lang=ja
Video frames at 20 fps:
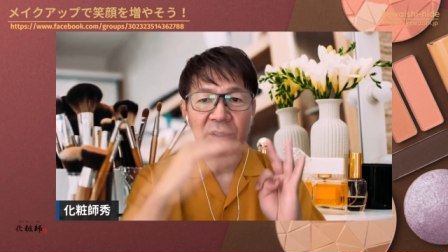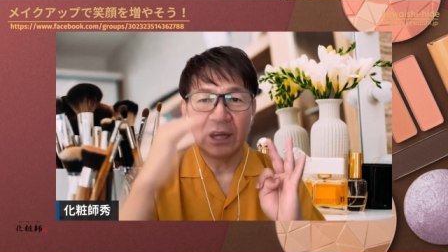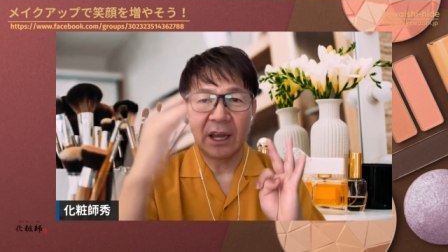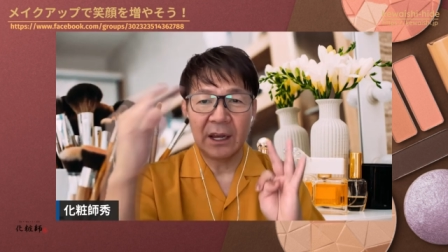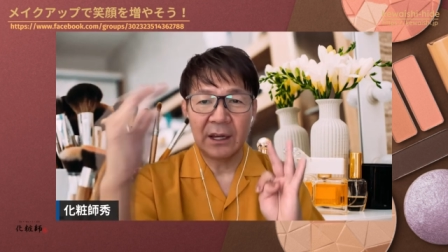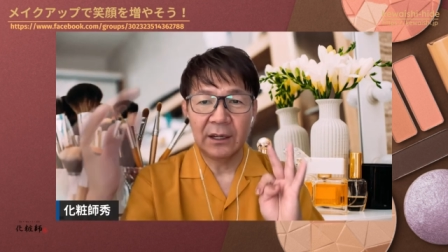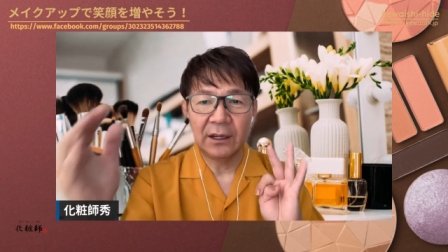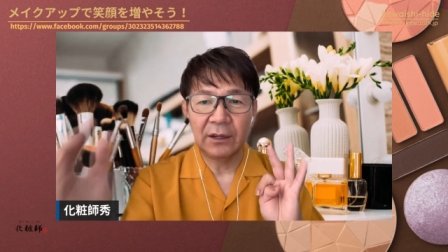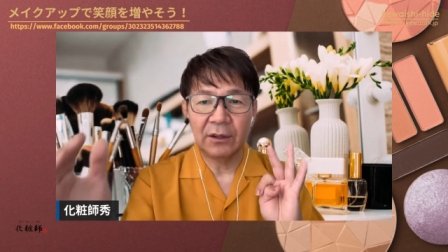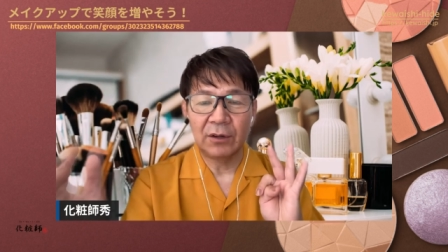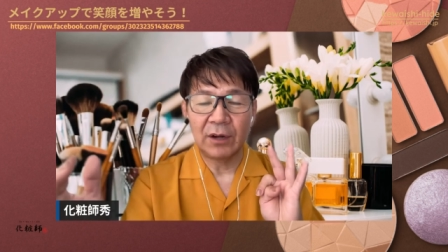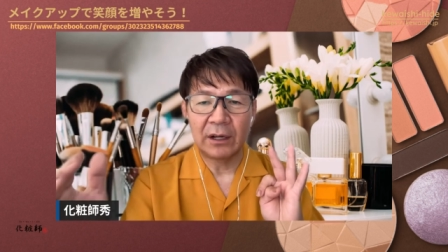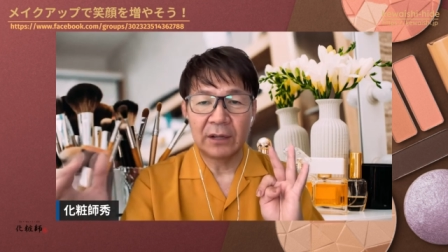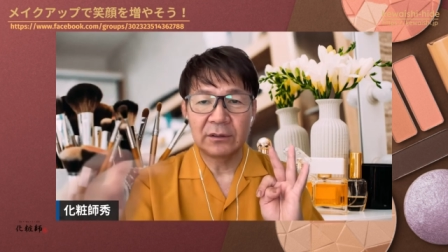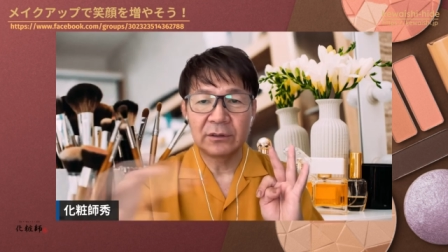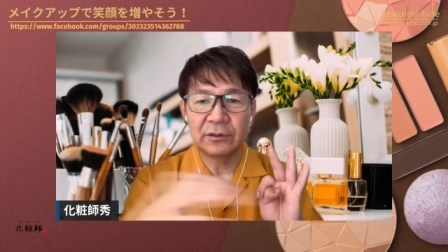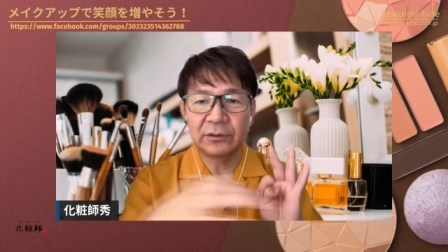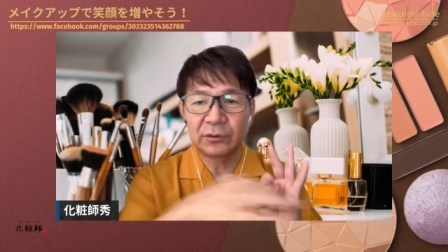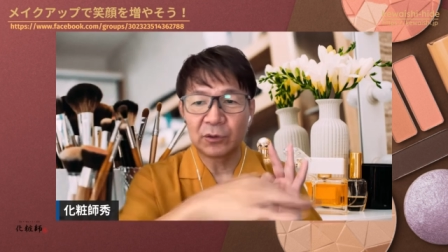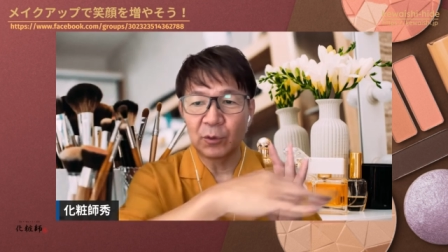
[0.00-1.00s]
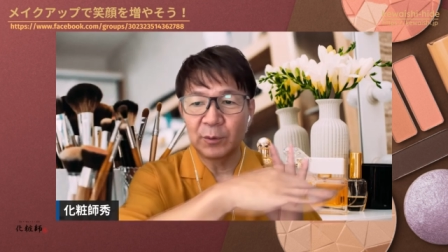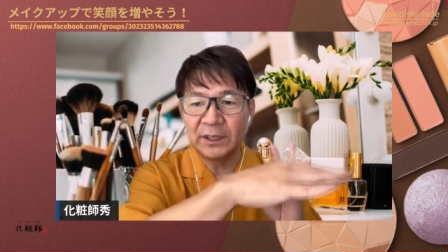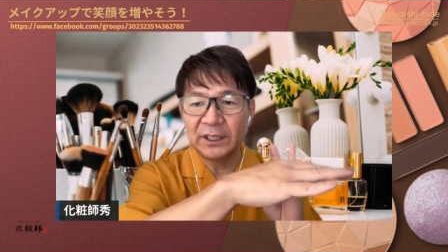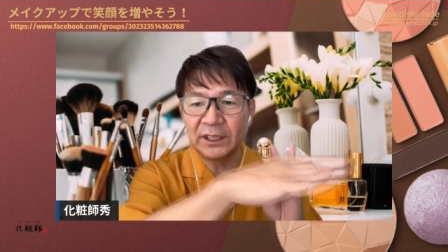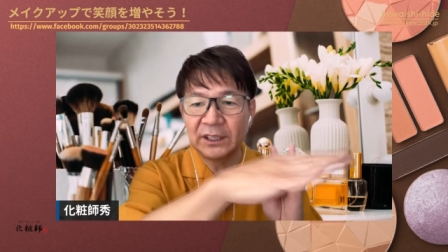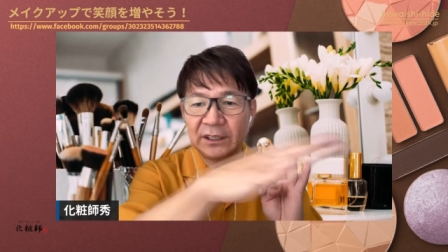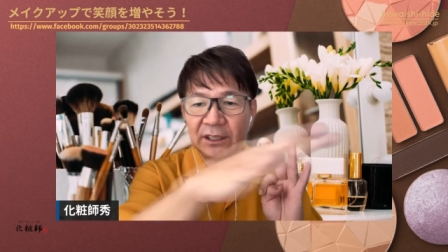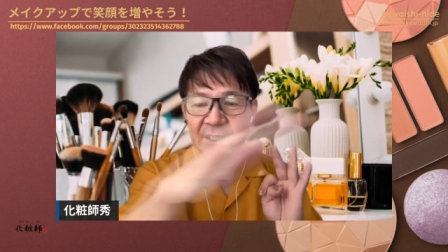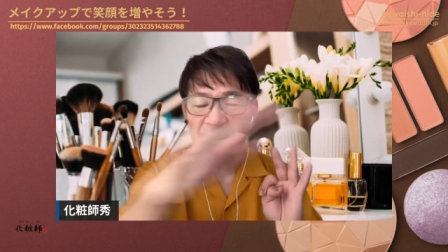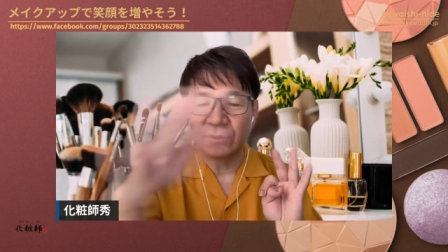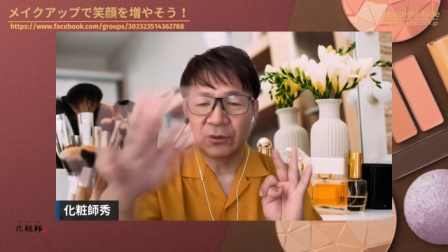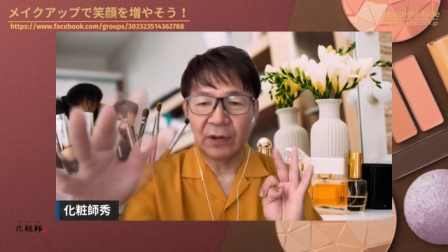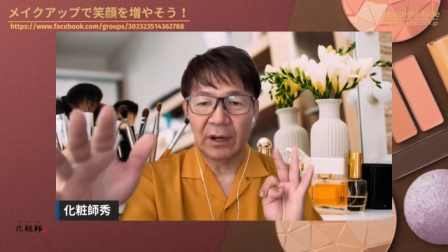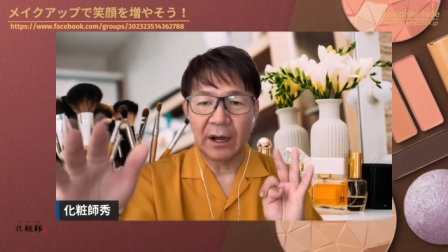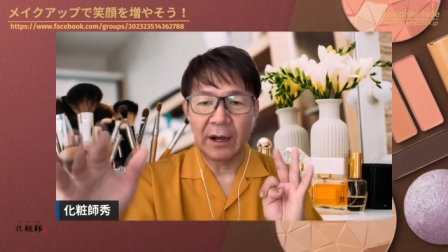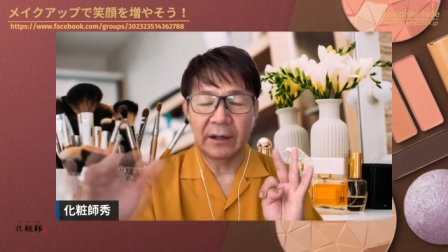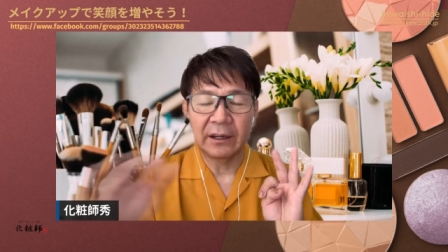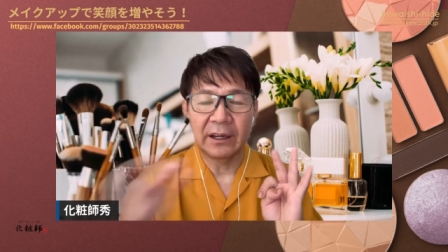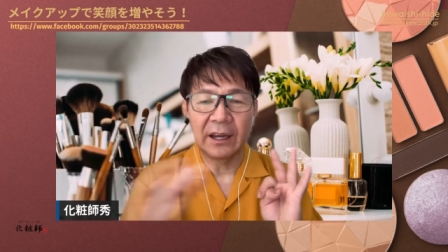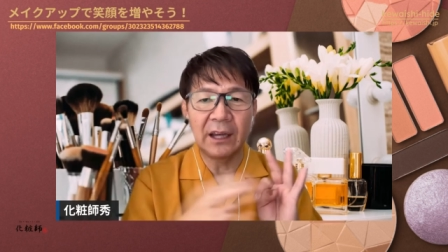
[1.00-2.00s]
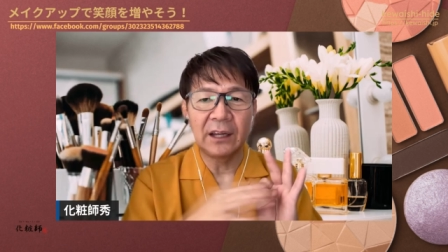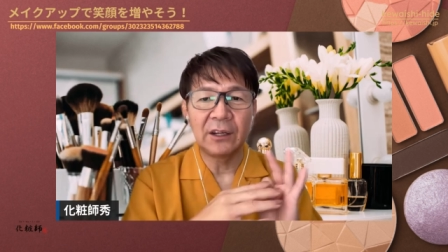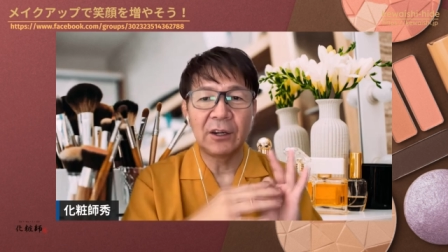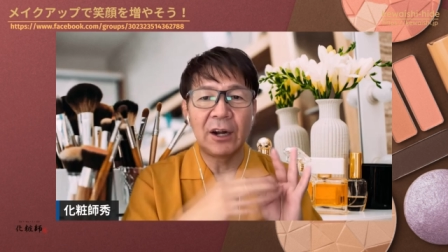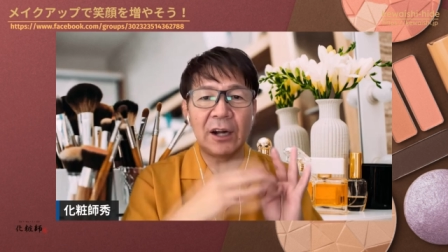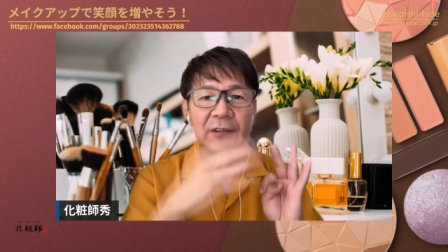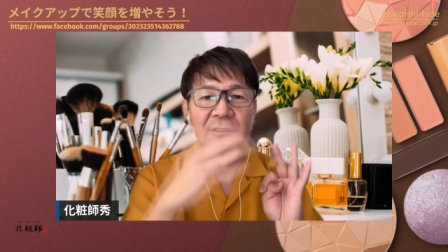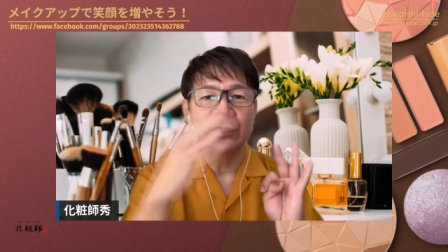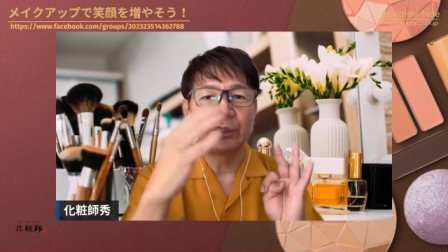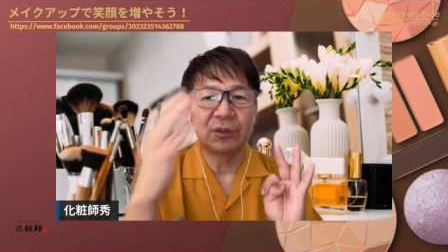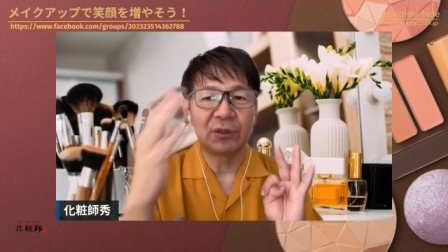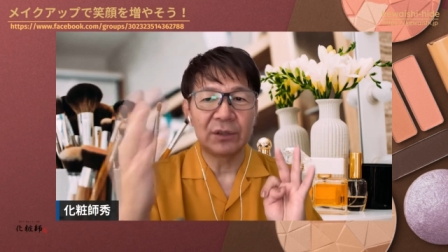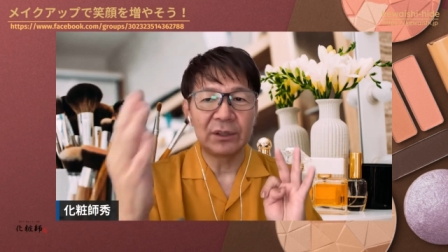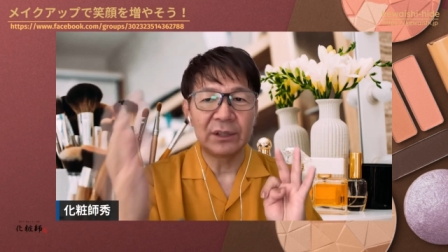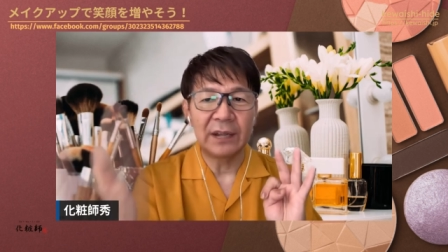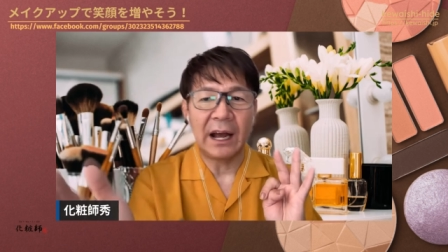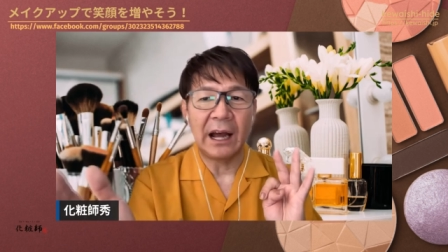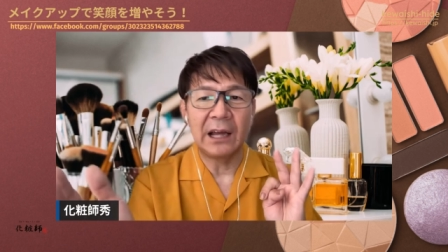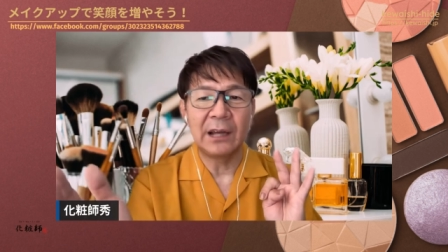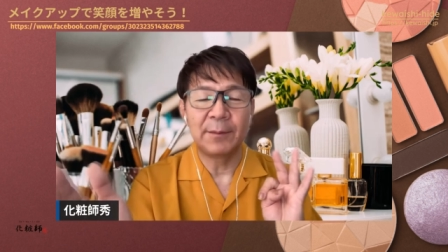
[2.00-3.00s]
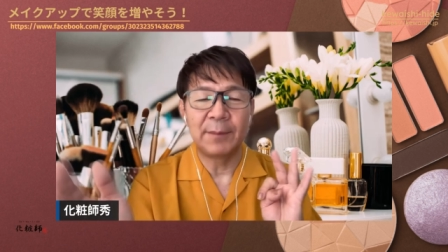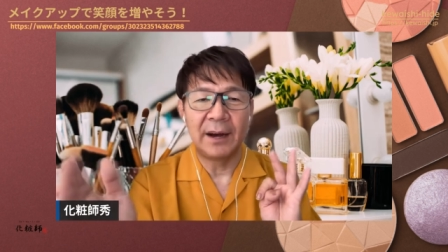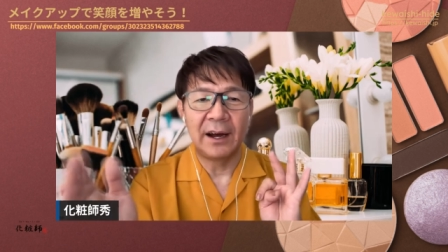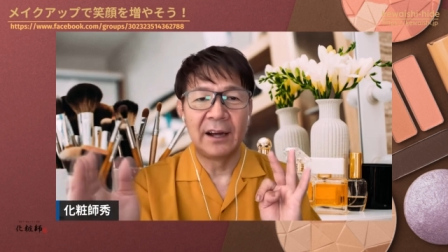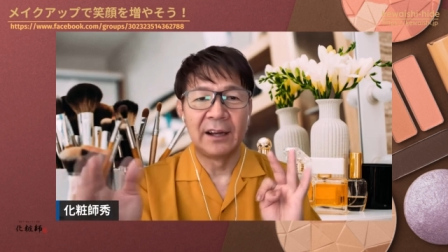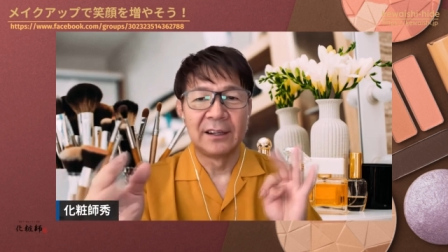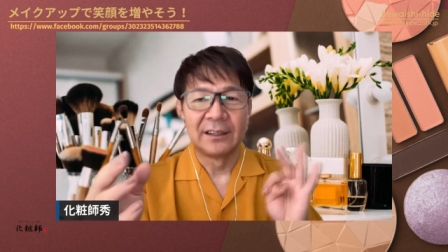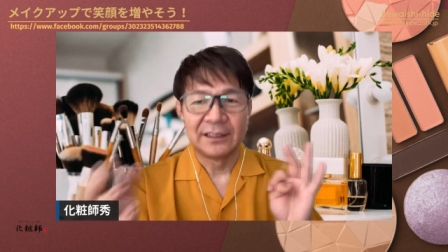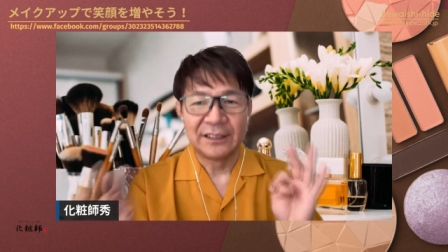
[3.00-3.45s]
元気のあるコミュニティとか、元気のある人に会えば、